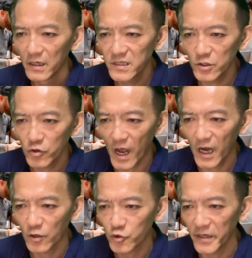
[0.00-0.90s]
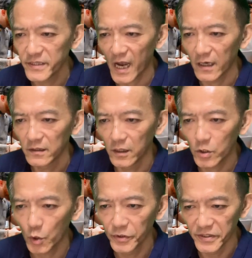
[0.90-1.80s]
兴趣爱好专长，然后
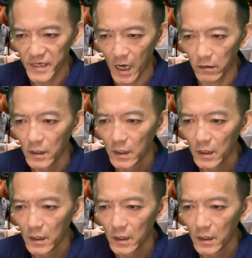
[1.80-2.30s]
勾得着，